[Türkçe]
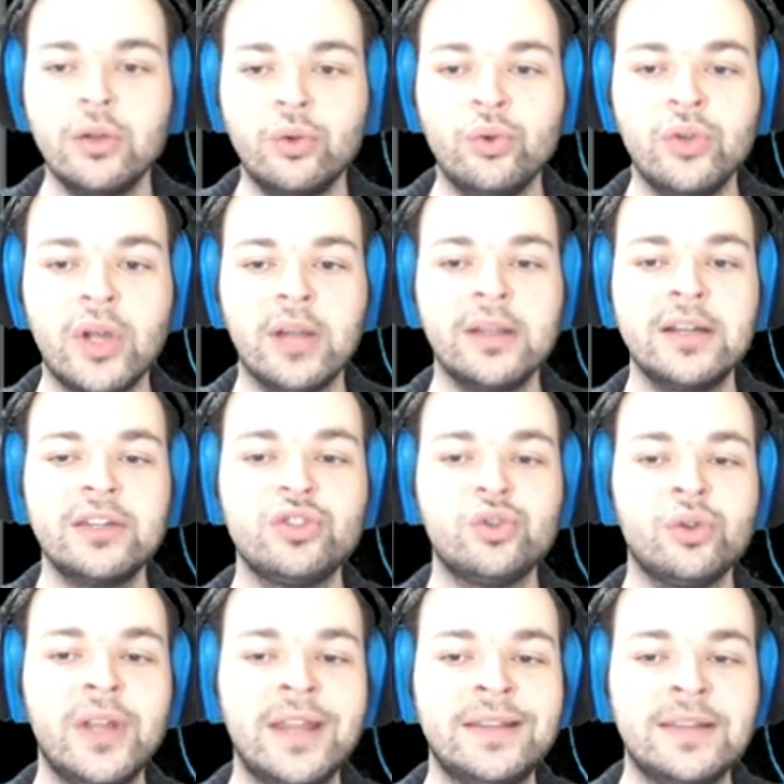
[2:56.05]
Dünyaların
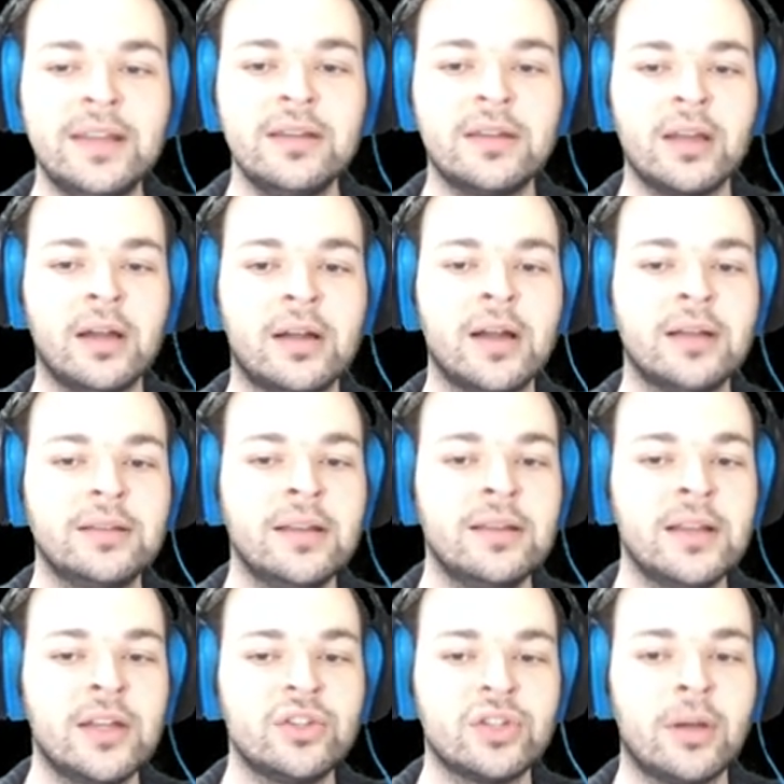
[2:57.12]
sonu etkinken
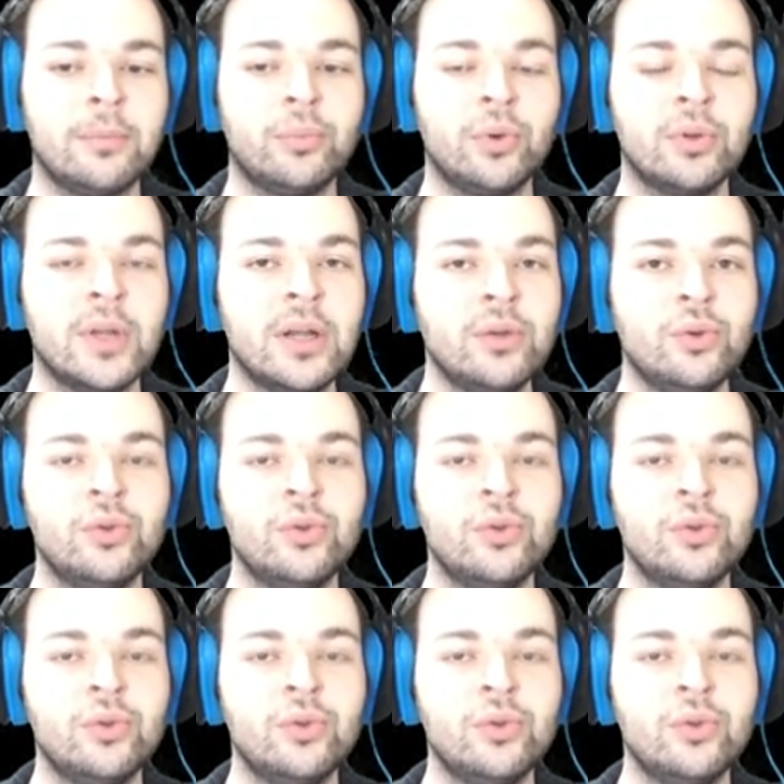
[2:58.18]
katledilen şampiyonlar